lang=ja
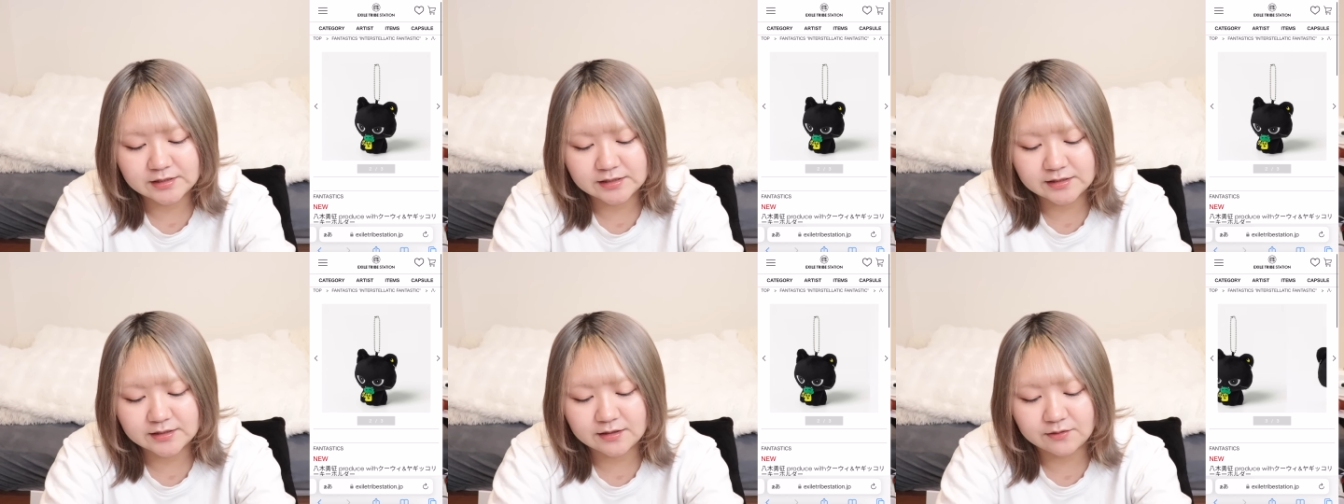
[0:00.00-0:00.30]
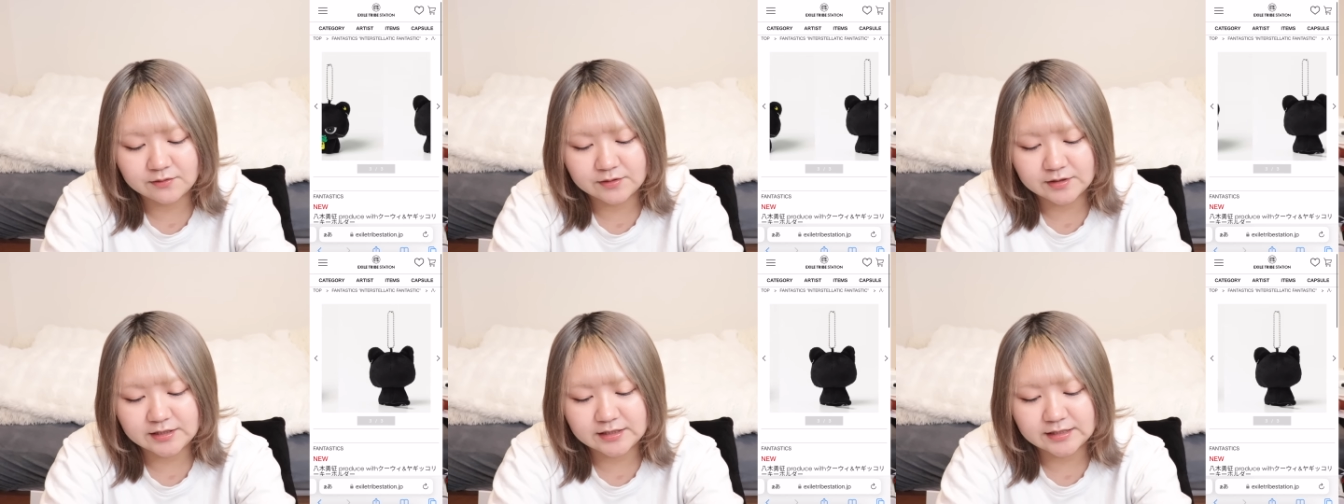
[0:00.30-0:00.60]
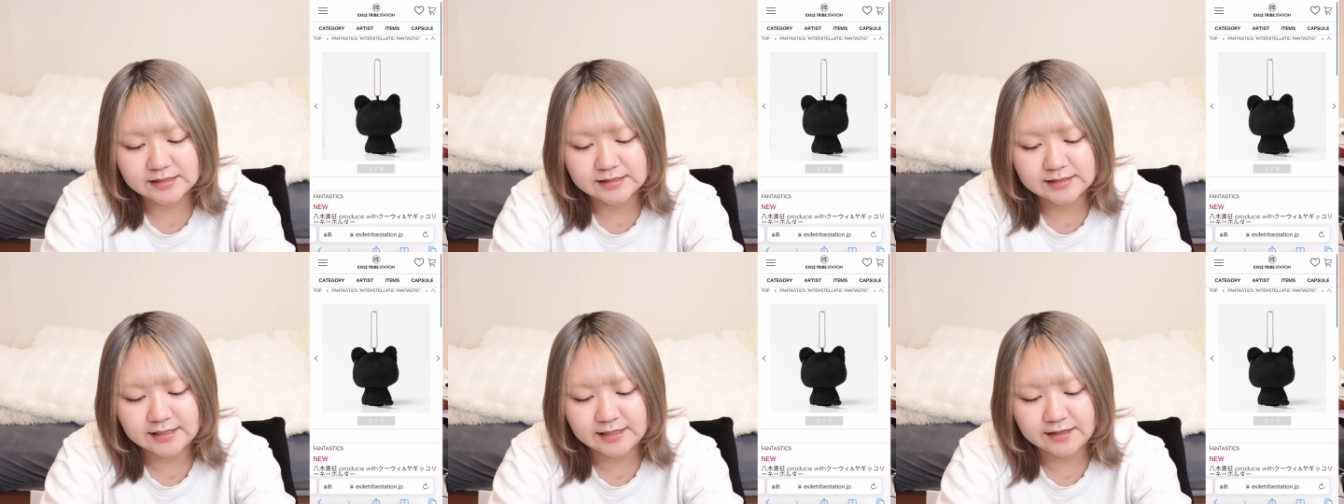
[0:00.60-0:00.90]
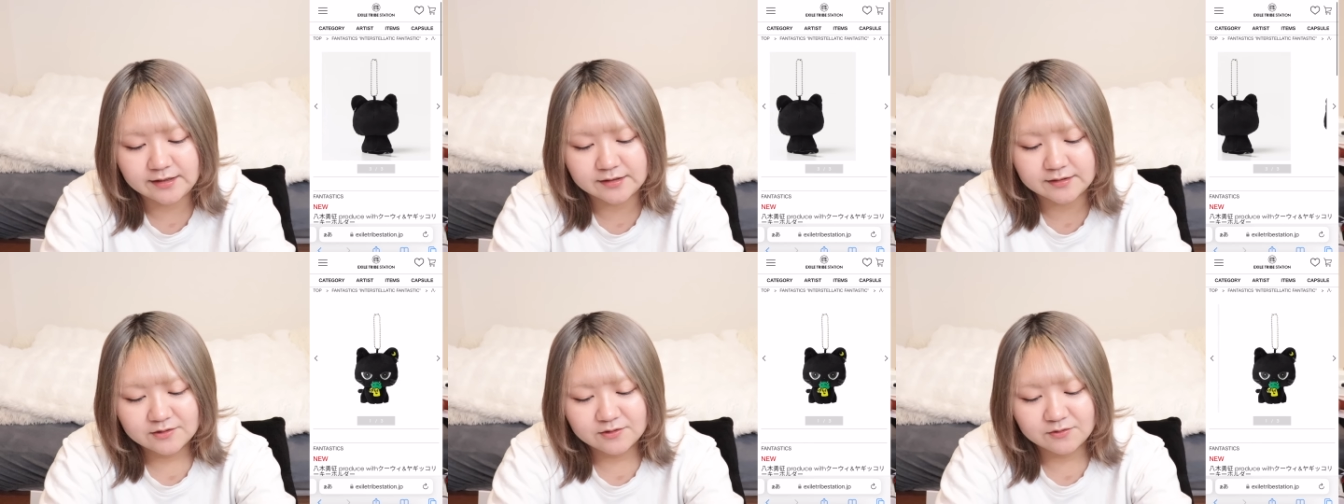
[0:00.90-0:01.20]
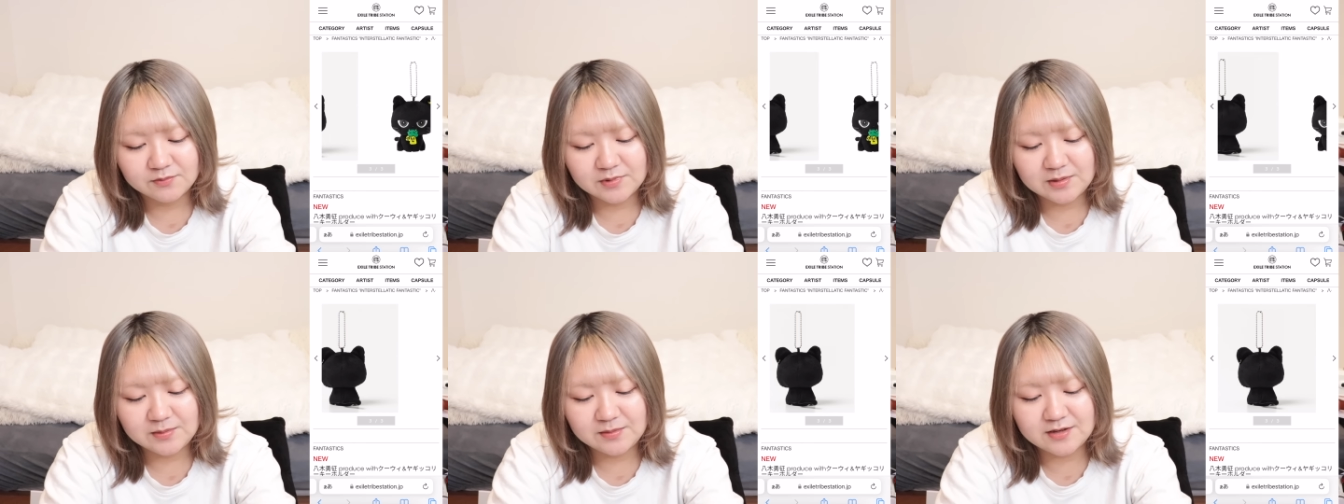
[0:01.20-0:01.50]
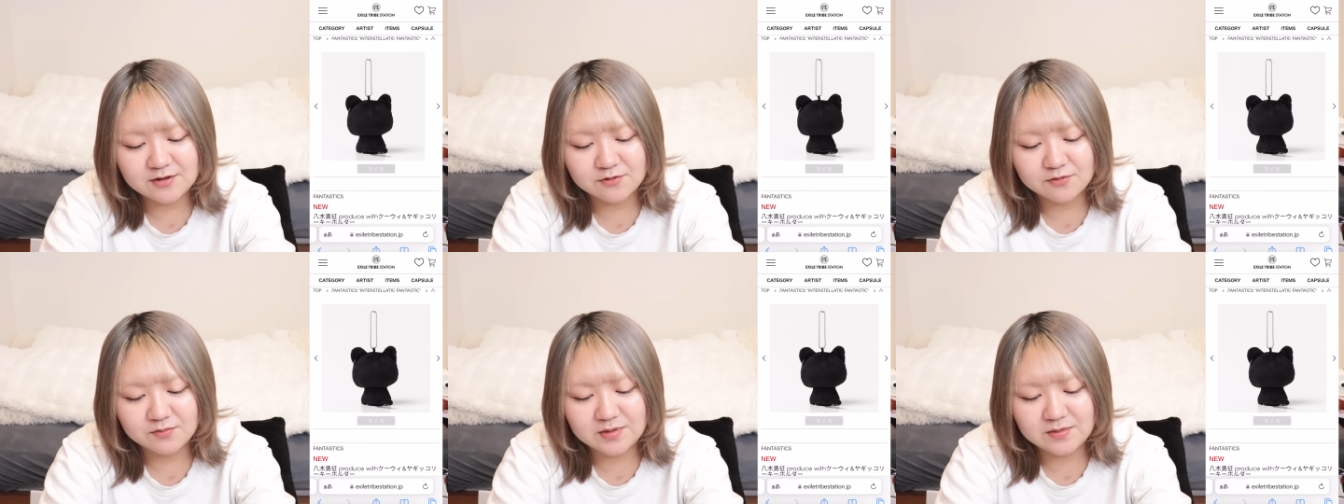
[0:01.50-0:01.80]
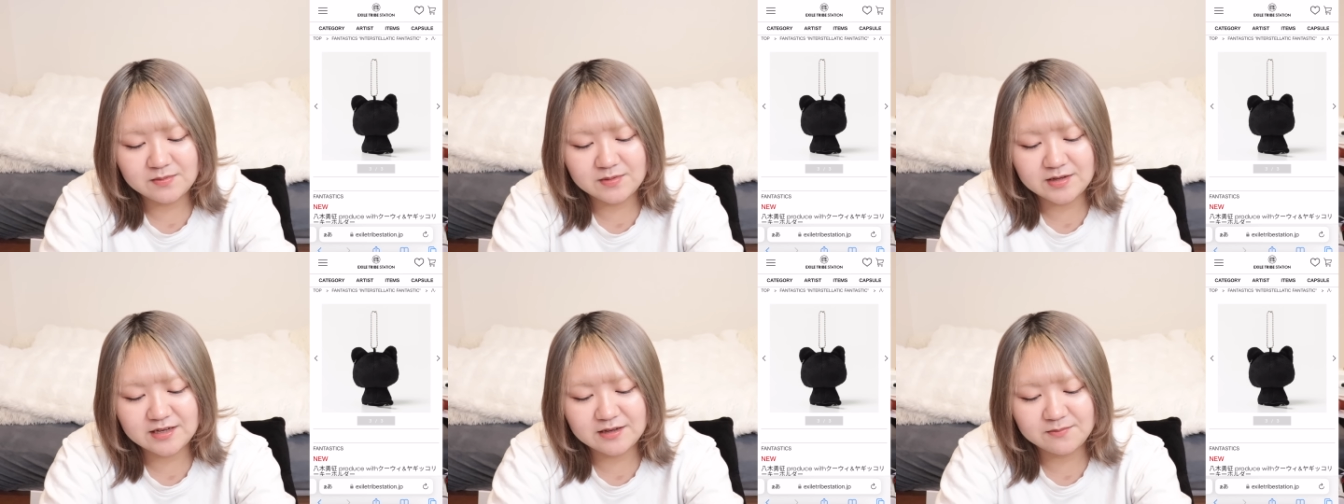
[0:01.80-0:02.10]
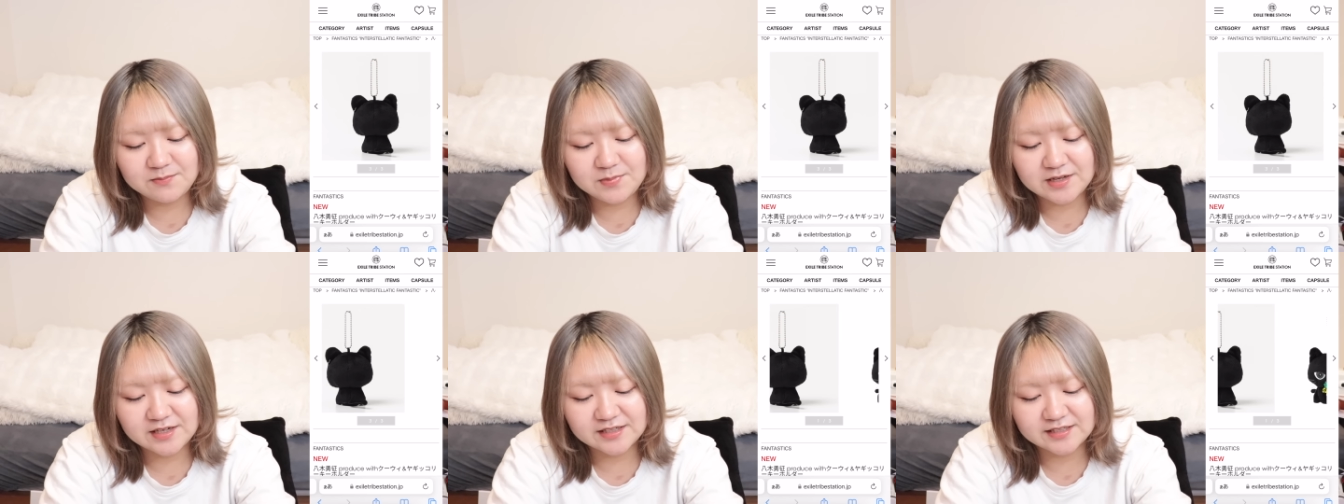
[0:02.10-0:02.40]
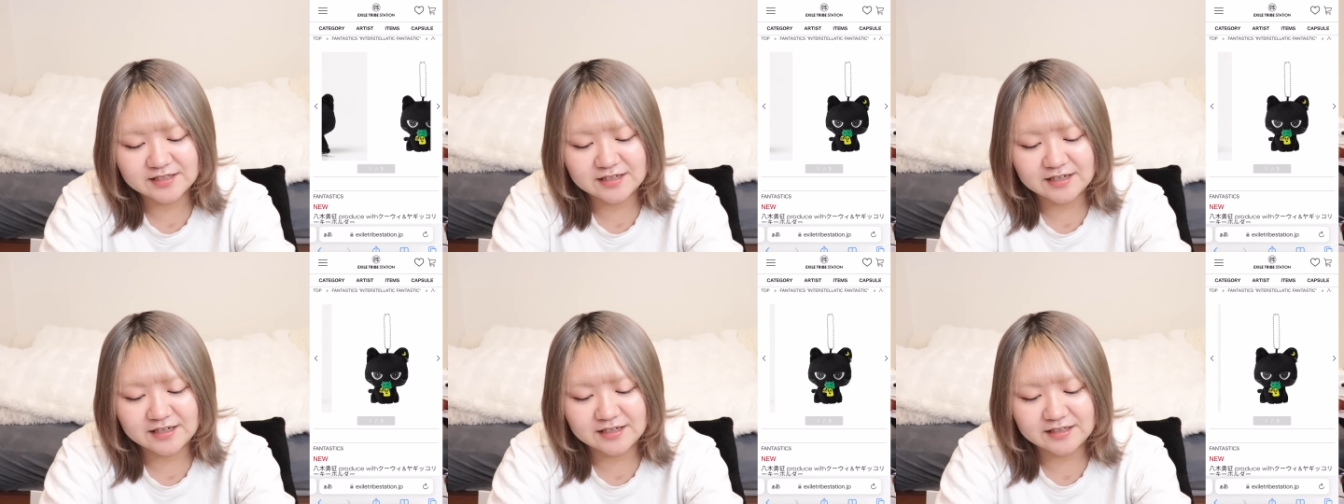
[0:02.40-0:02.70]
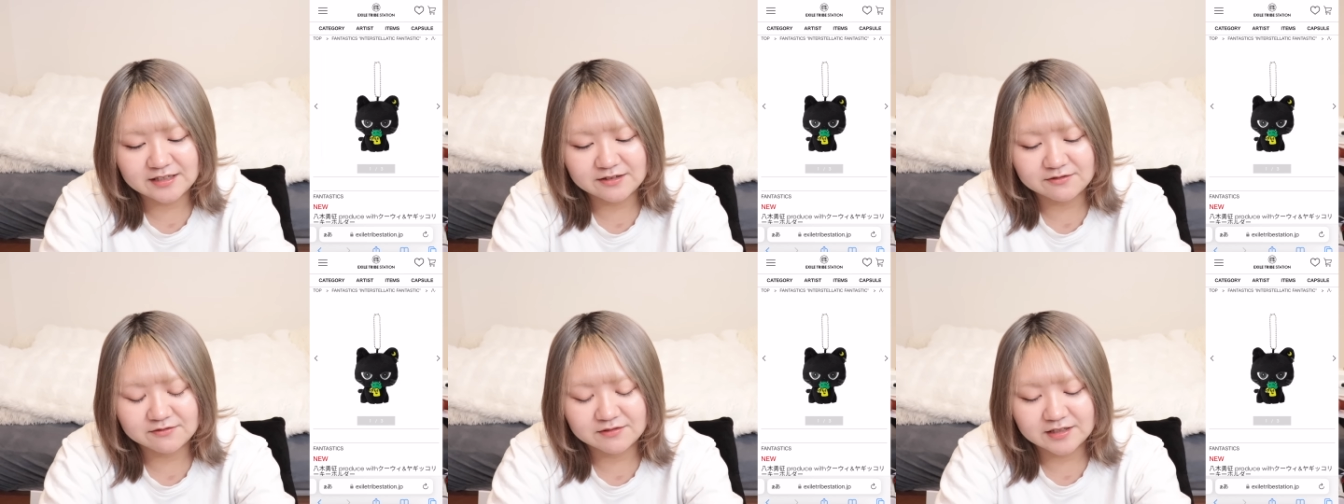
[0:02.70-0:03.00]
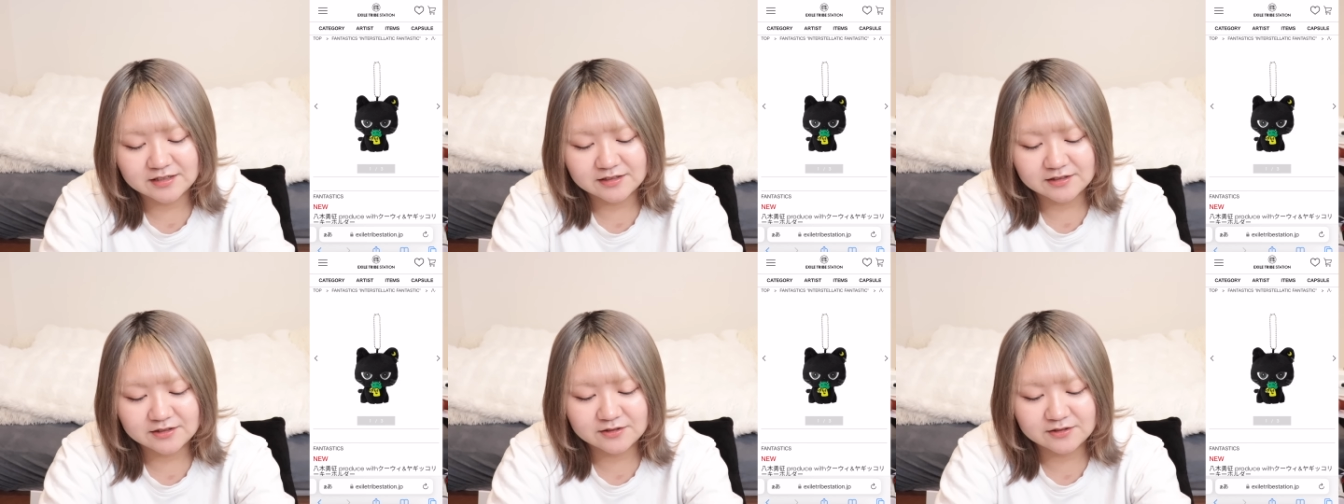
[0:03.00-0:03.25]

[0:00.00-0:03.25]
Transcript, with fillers: す可愛いですねでも耳お耳にピアスが開いてるわ